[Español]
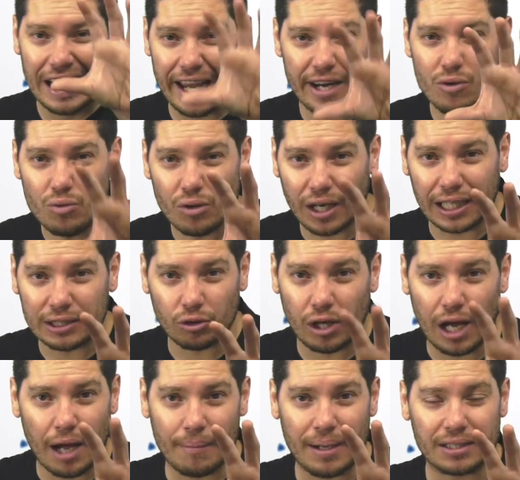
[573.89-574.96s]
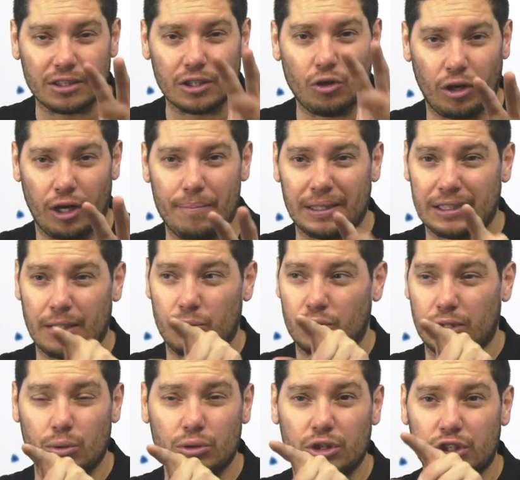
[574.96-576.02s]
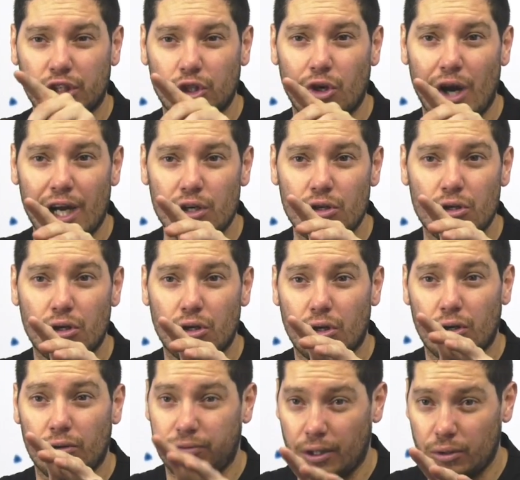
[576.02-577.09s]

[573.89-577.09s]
En un rato nada más los repasamos. ¿A vos te llegó algo,